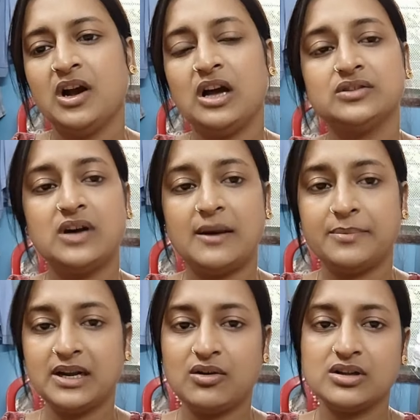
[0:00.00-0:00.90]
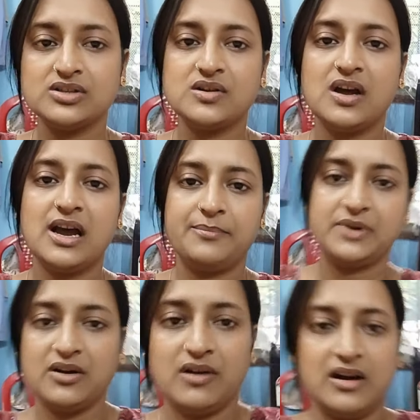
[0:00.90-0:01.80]
হয়তো হাফটা খরচা হয়
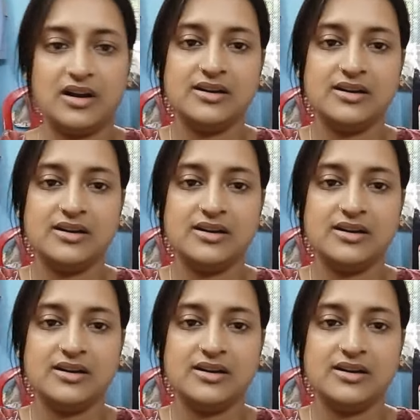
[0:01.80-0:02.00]
হাফটা হয় না